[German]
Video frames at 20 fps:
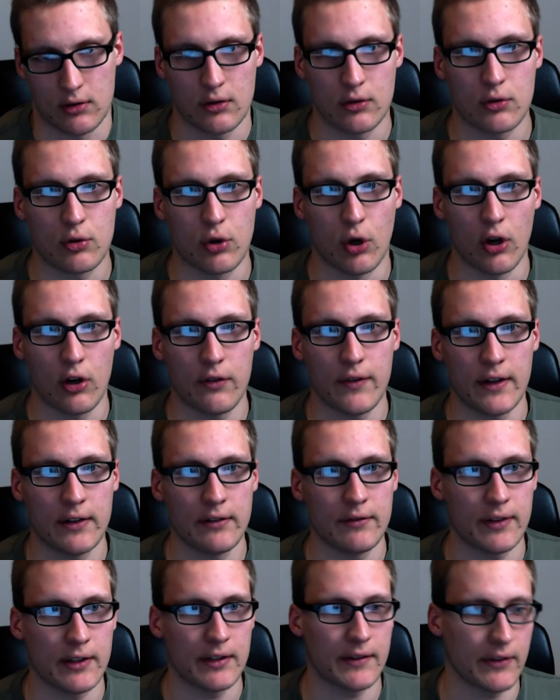Koch wann
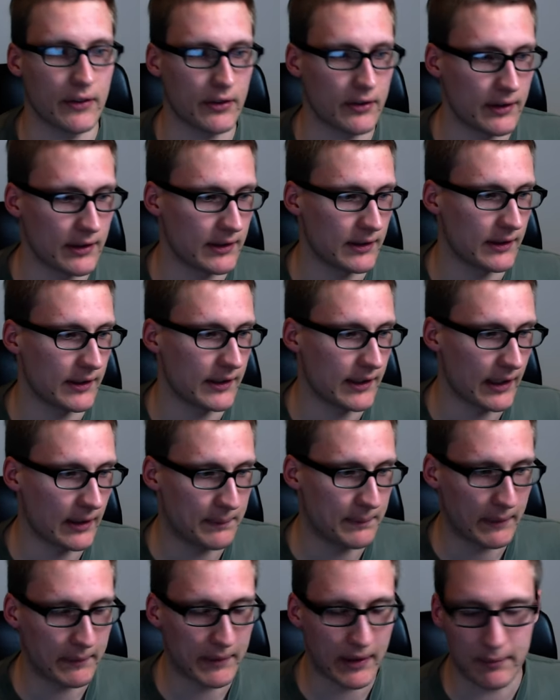war, sondern geht
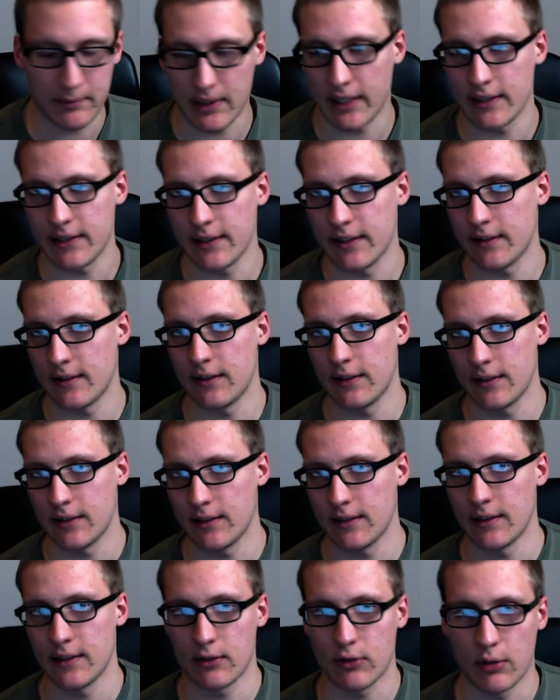beim Iblali in
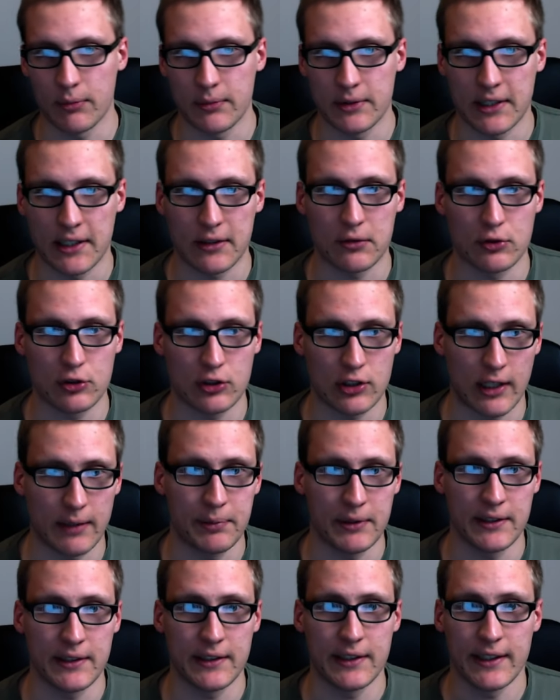die Kommentare und schreibt
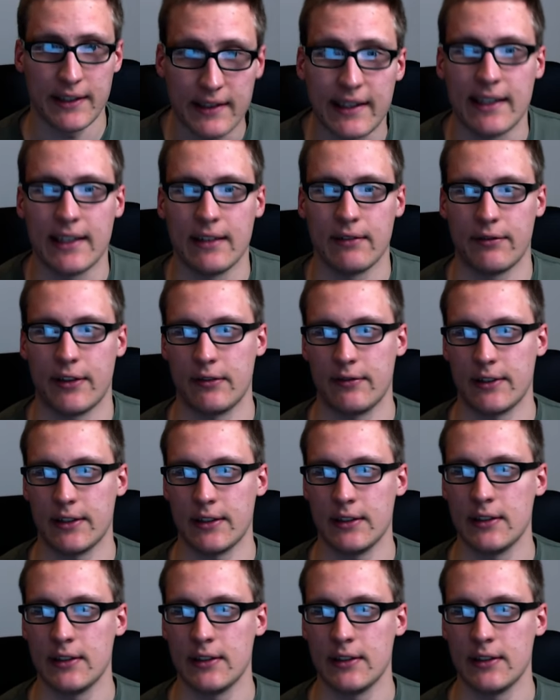bitte Ideen wann war.